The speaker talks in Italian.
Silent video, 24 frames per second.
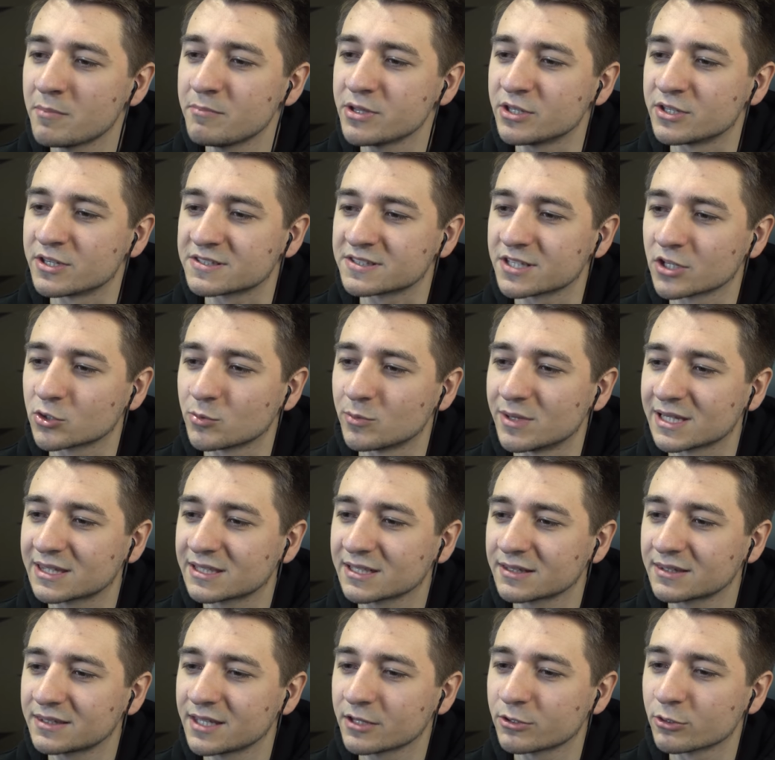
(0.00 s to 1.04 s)
bambino è stato
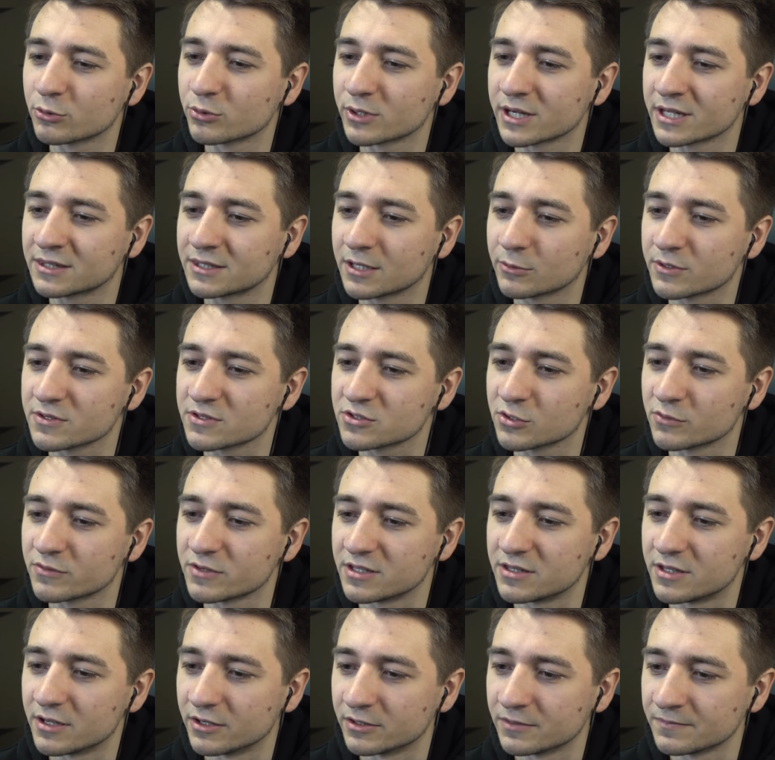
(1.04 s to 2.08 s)
maltrattato durante questo
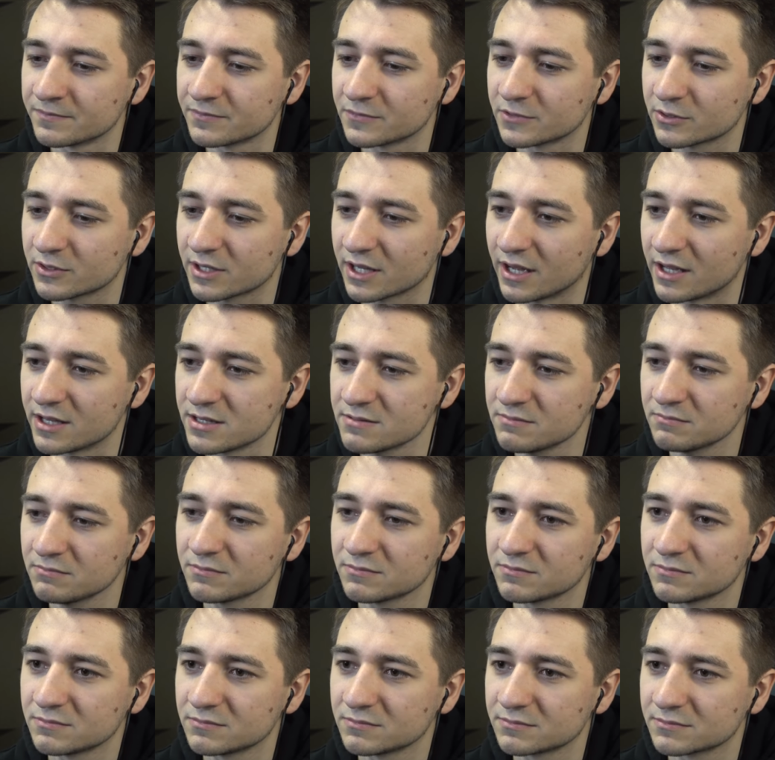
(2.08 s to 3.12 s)
video, ok?
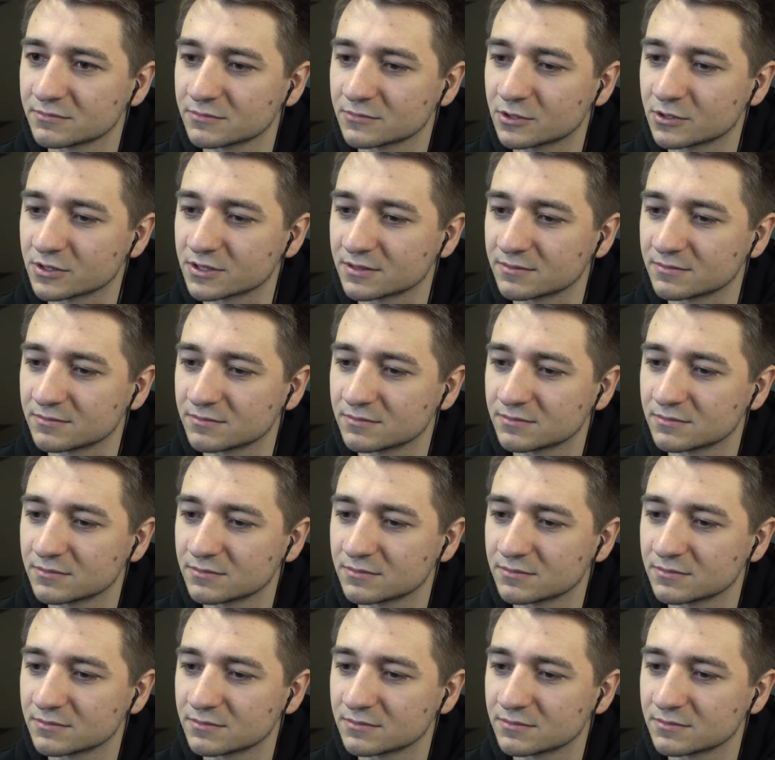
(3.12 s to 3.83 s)
Cosa...